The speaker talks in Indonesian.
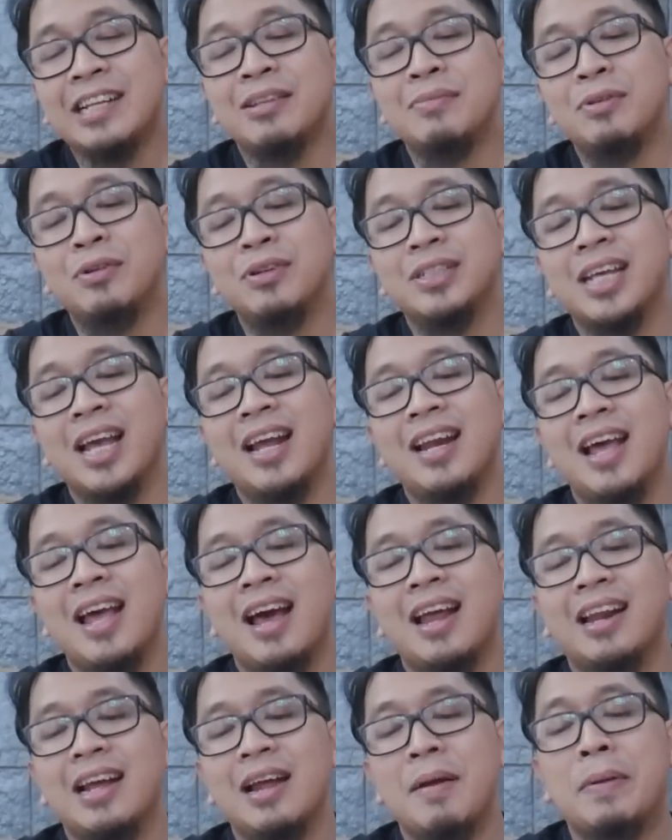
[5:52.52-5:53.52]
Satu buku saya ada
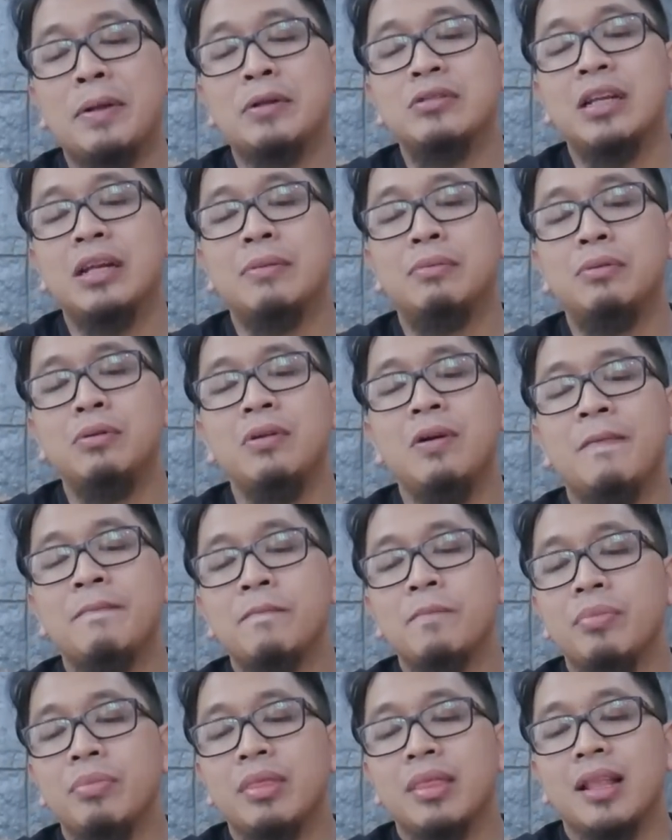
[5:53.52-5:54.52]
yang harganya 400 ribu,
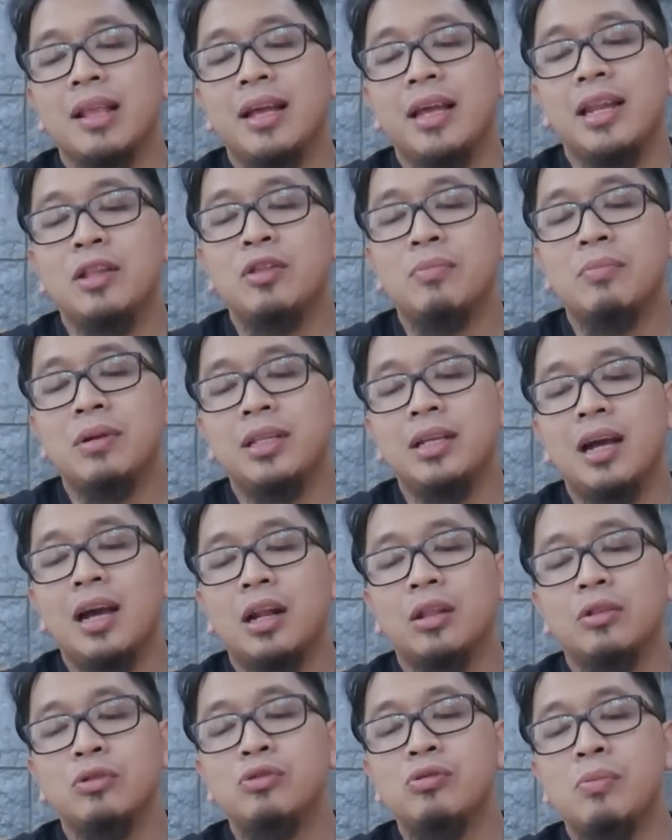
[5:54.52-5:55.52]
ini cuma
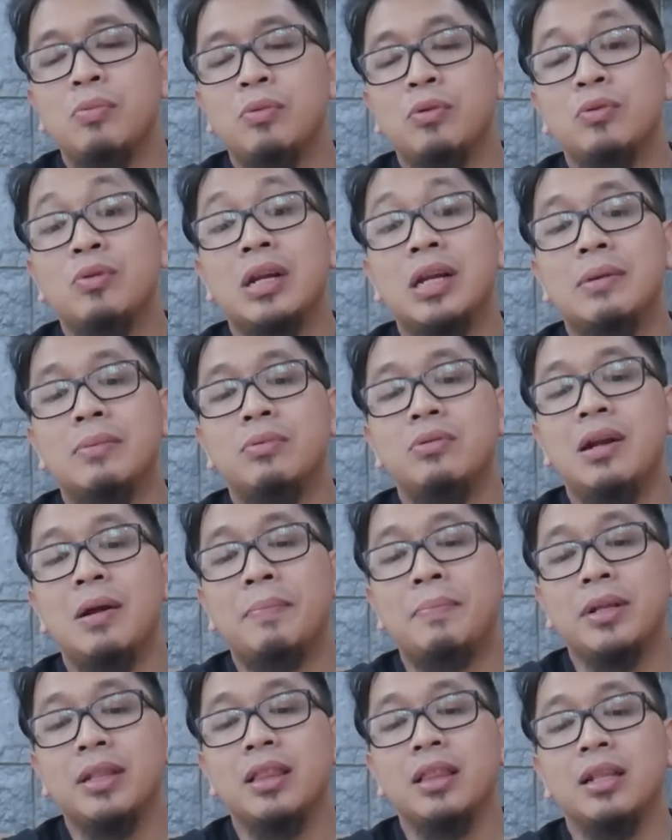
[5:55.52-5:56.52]
322 ribu
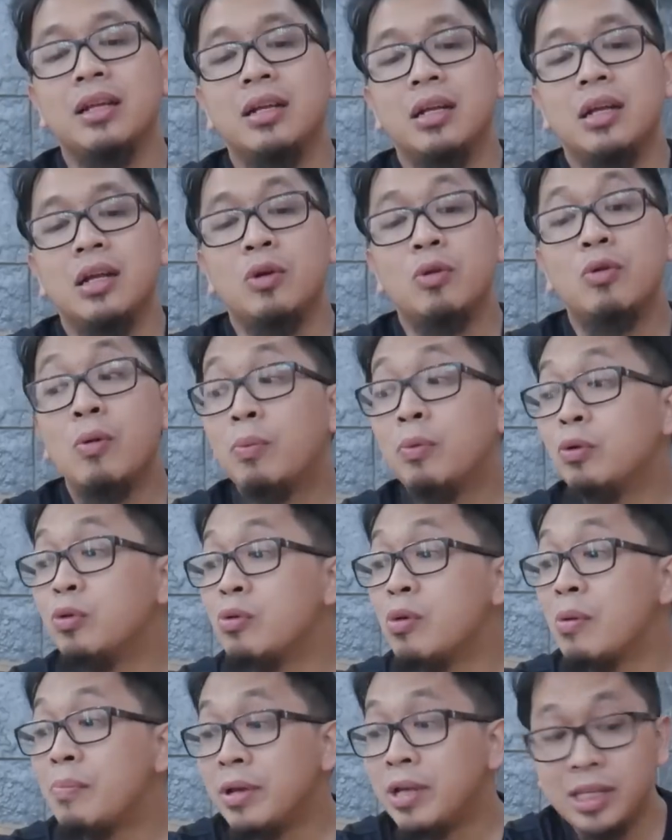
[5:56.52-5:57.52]
dapat
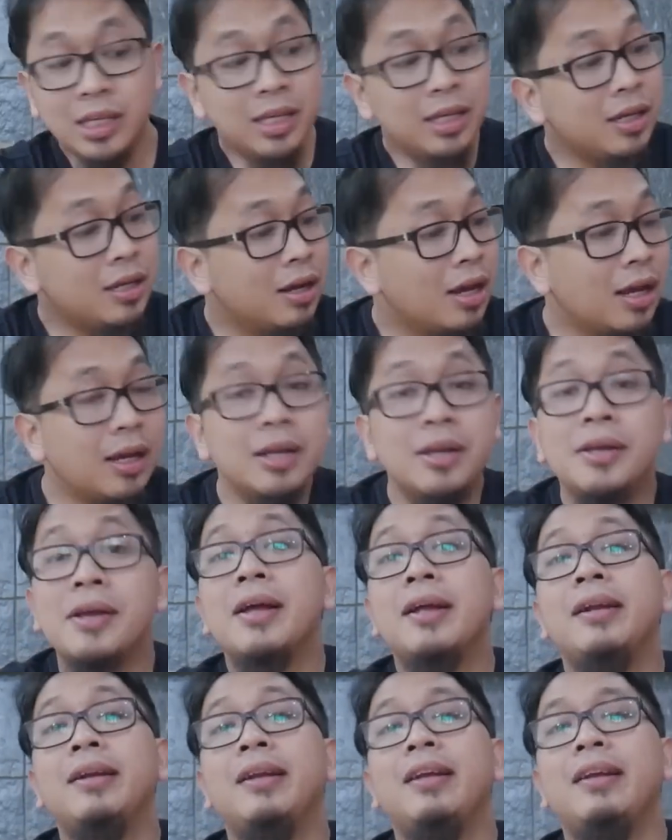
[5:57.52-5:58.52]
22 biji kayak
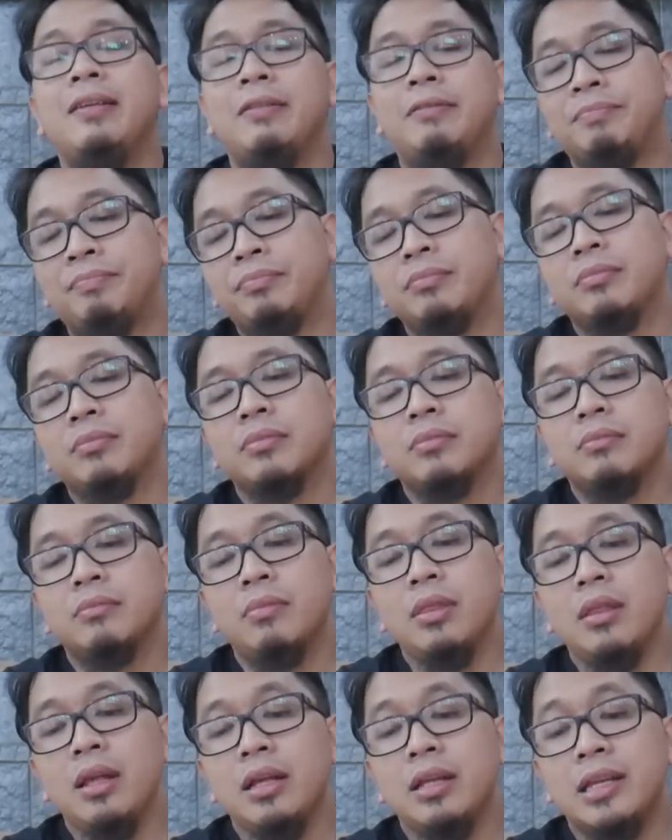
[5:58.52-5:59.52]
ginian.
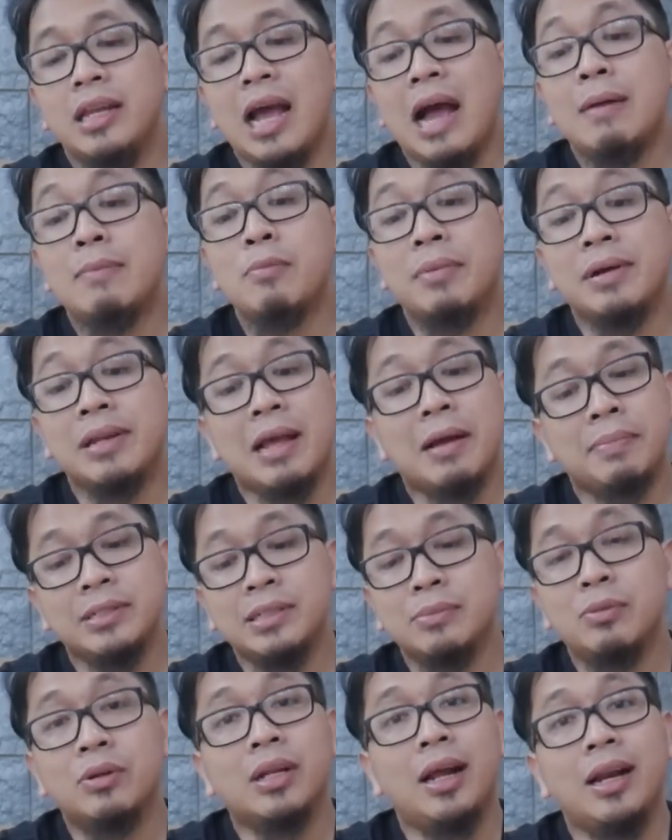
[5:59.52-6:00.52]
Jadi amannya apa
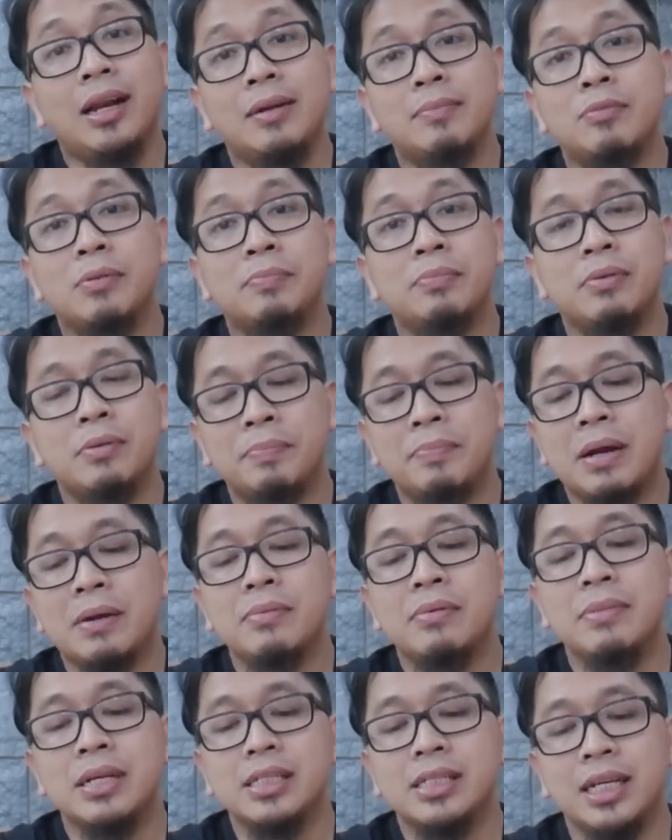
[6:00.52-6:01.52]
sih buat kalian, buat, buat para
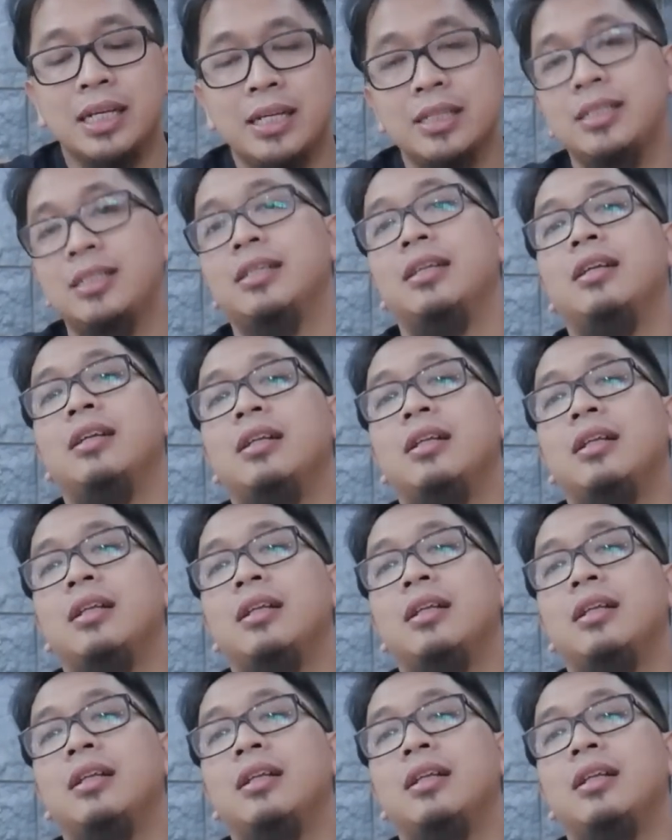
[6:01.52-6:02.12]
pebisnis,